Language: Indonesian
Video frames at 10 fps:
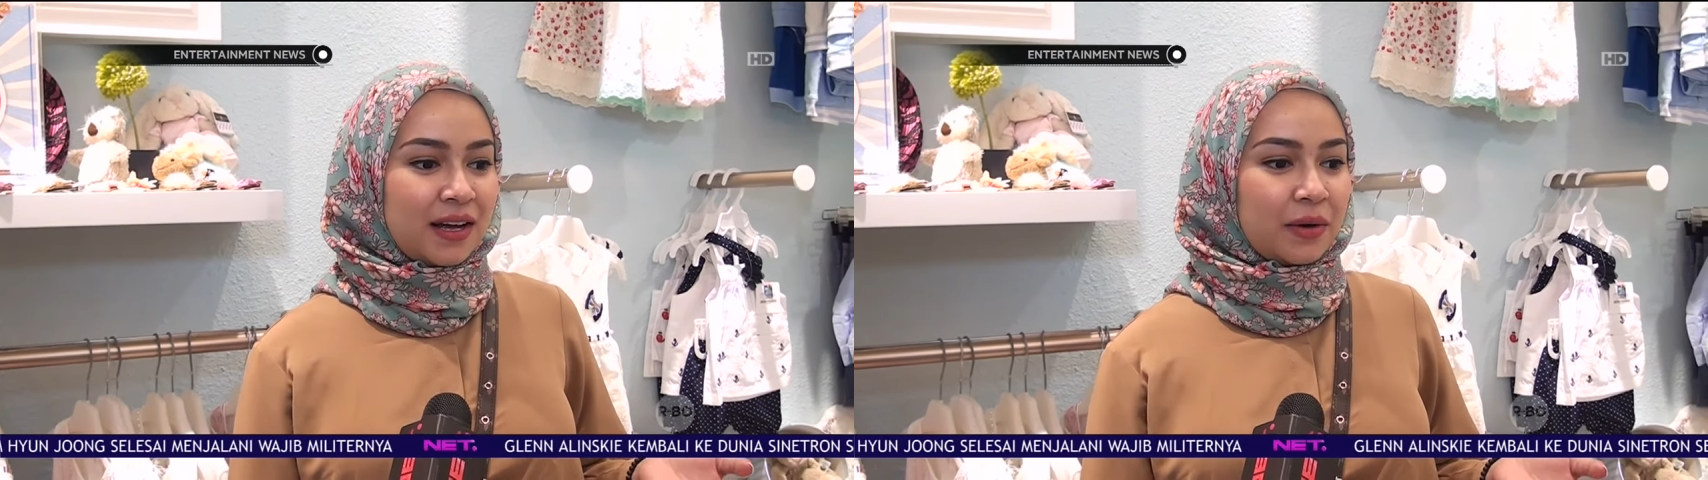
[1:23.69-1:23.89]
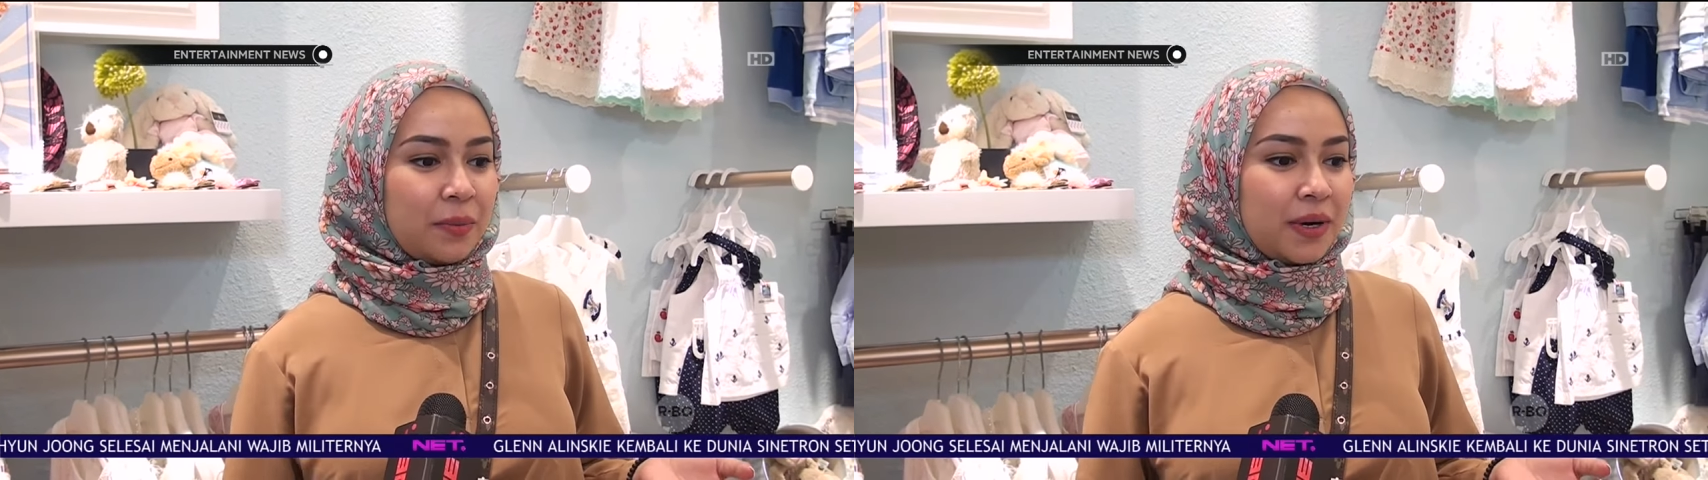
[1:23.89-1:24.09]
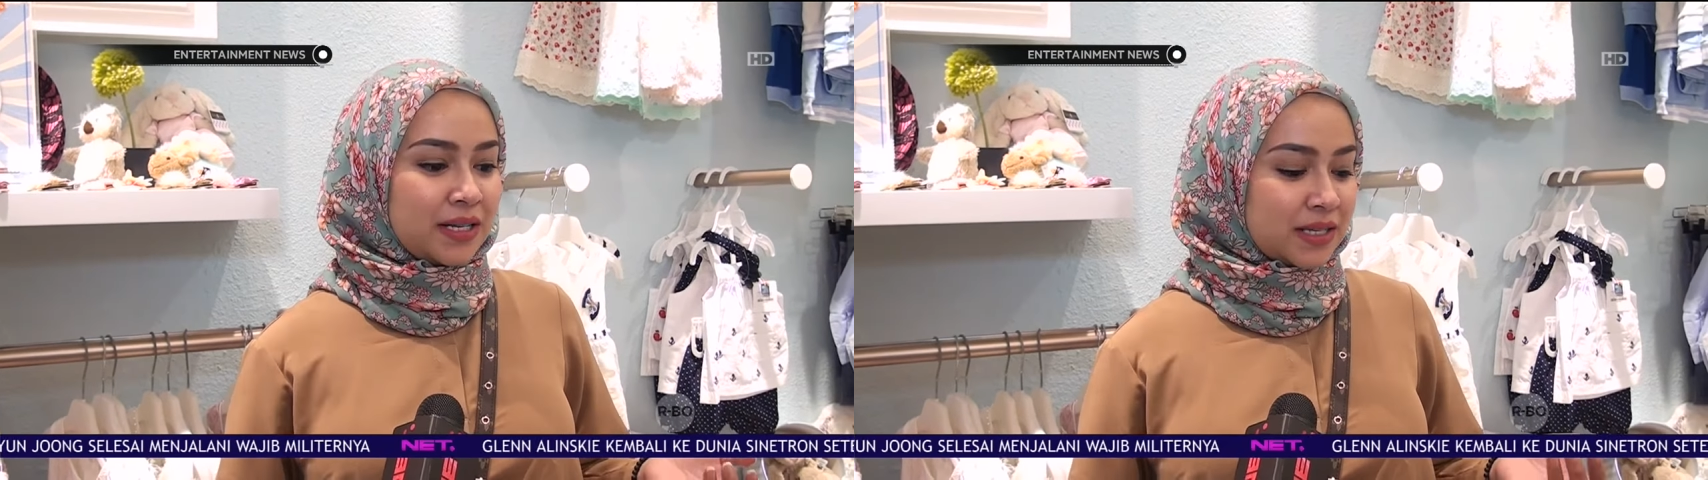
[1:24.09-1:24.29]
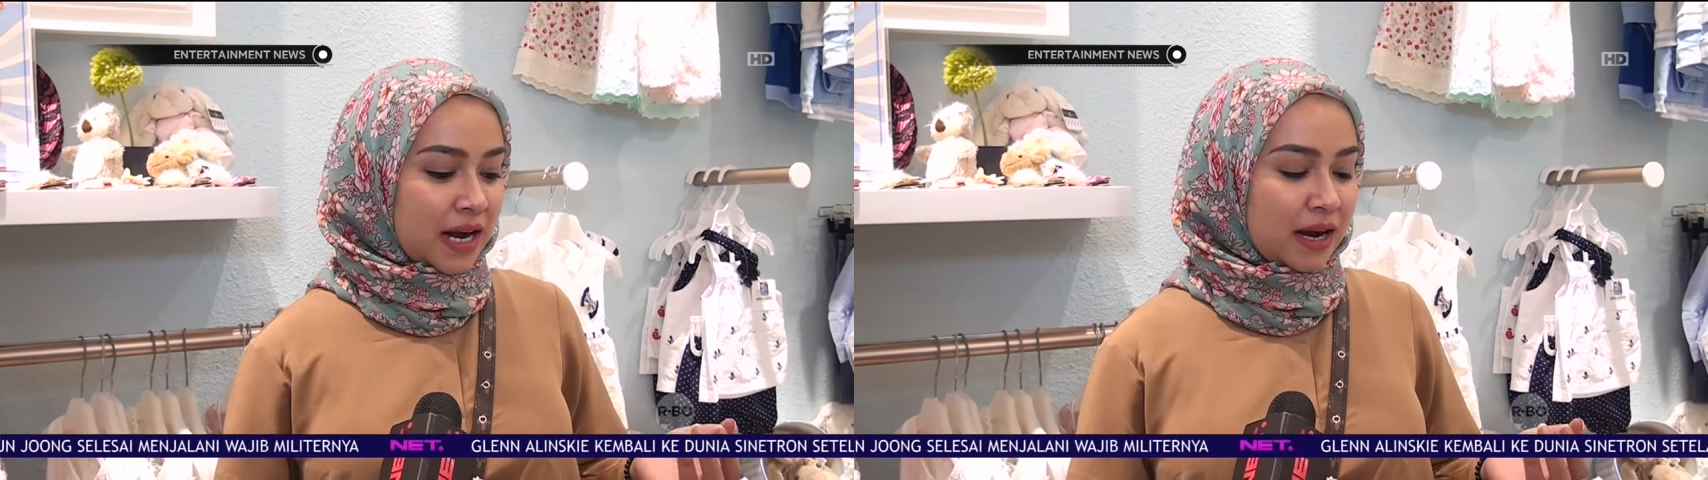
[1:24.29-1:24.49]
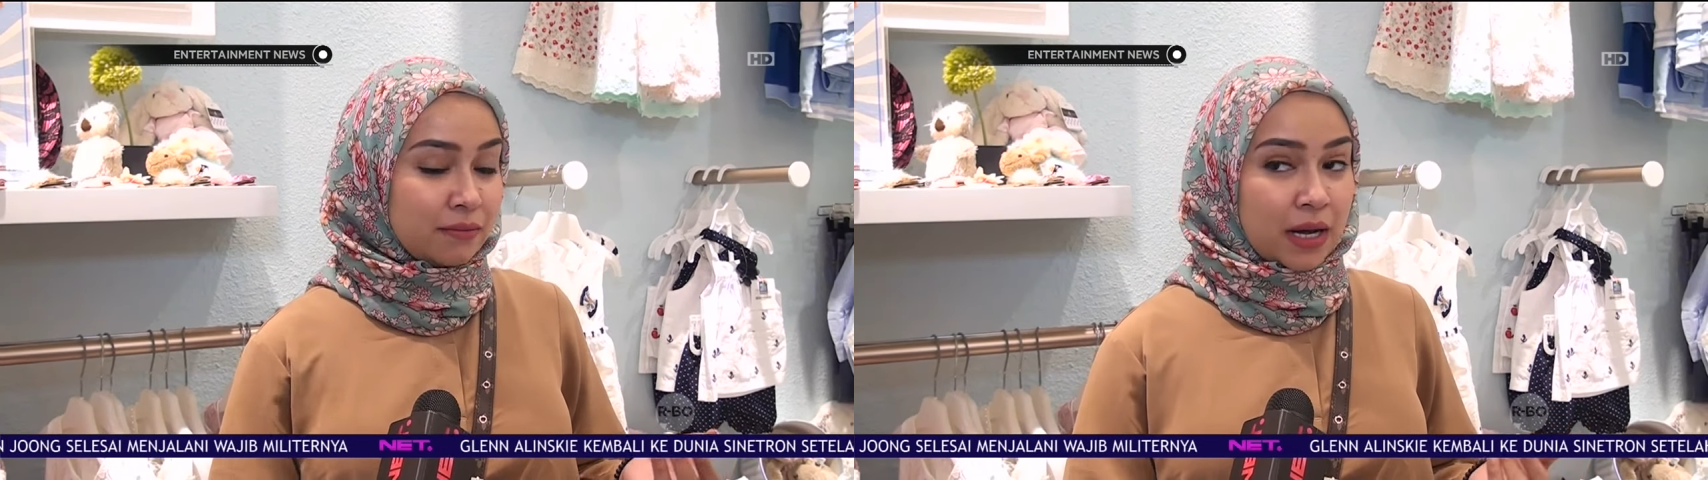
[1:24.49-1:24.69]
Aku
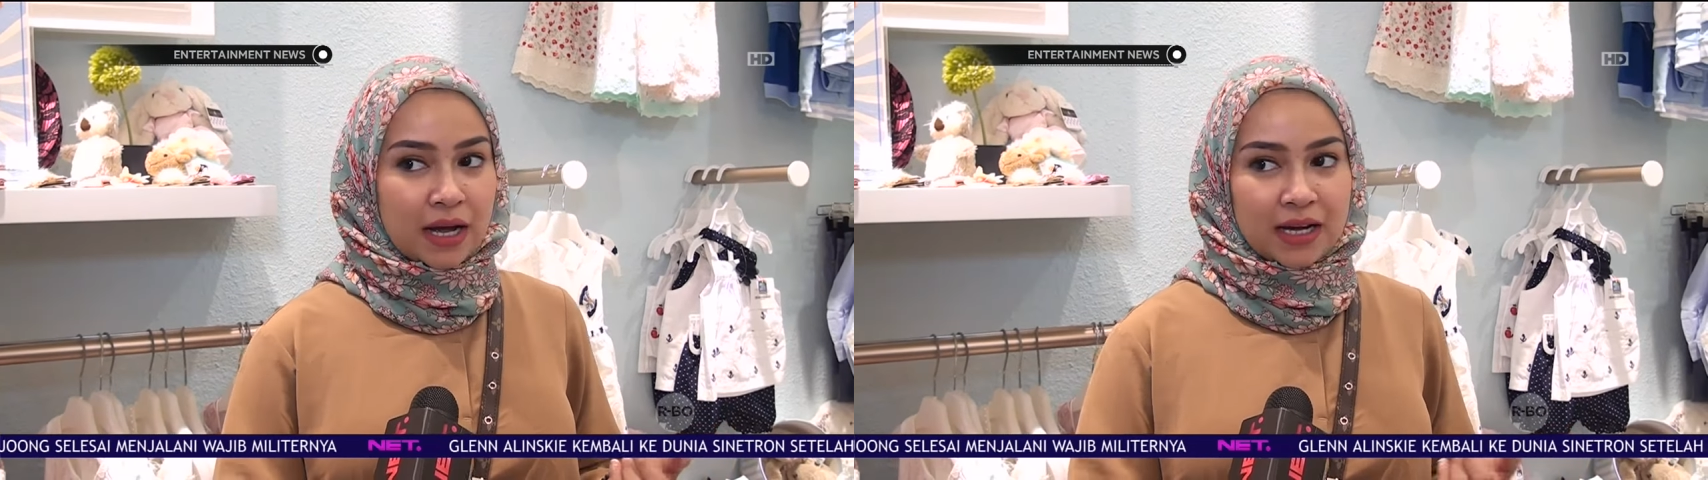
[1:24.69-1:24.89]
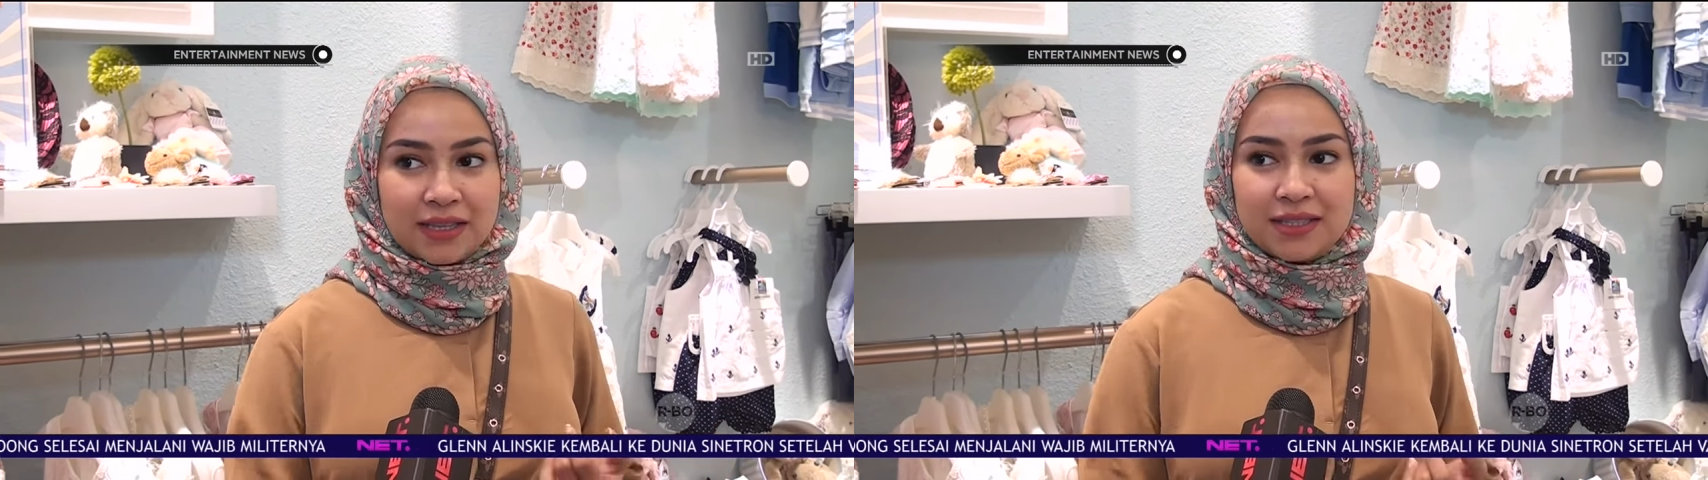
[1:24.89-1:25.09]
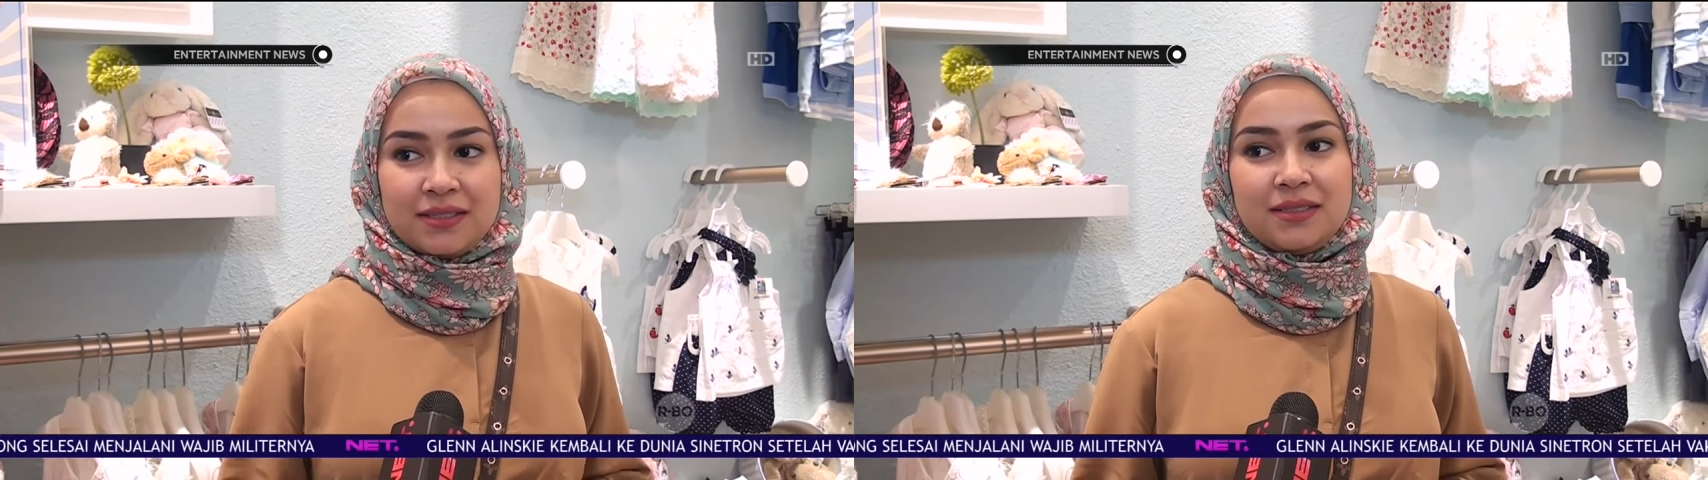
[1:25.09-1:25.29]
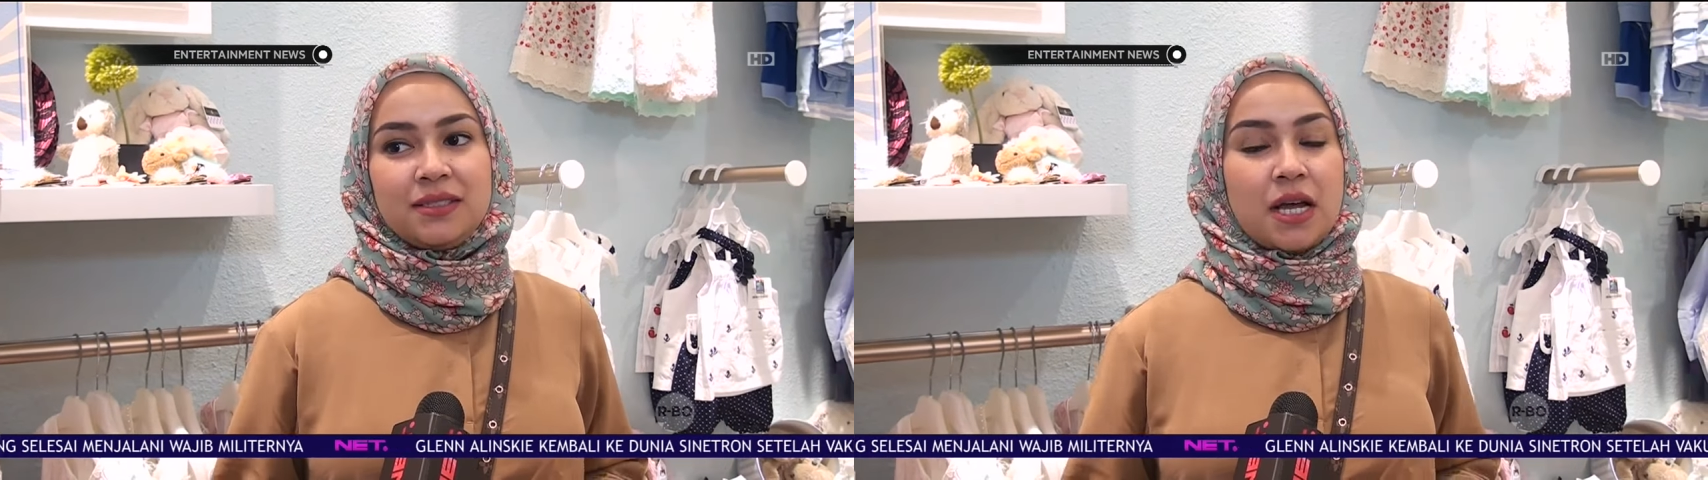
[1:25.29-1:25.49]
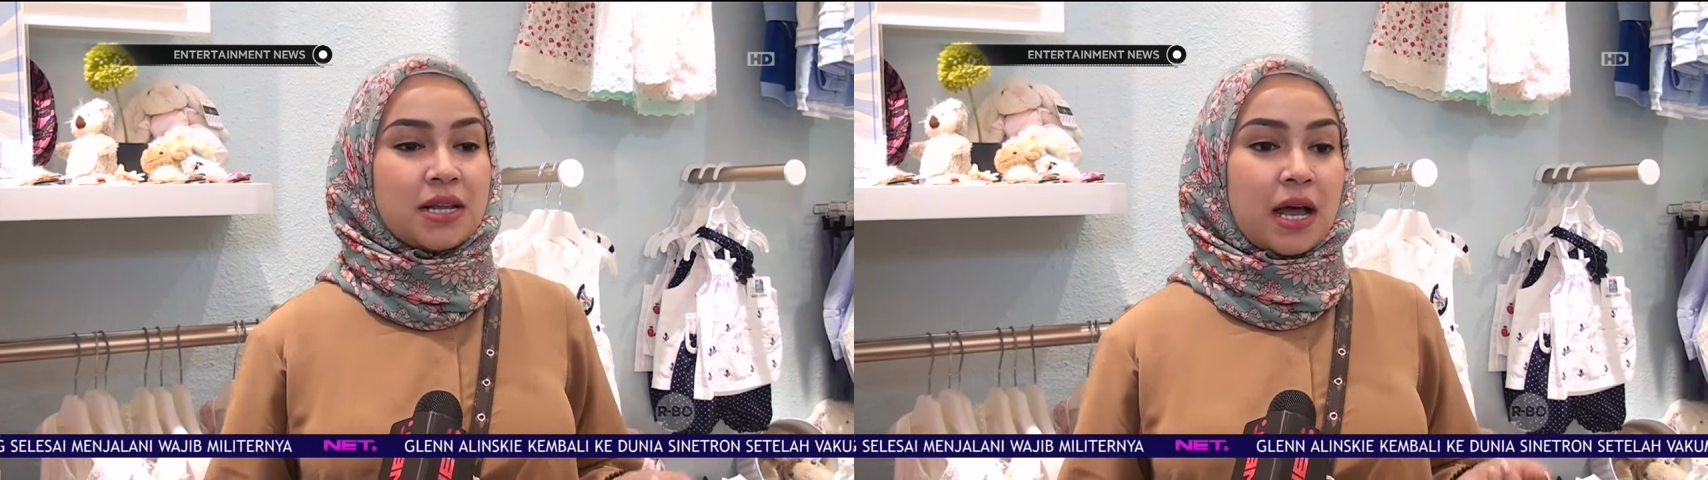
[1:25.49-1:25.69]
penasaran banget, nggak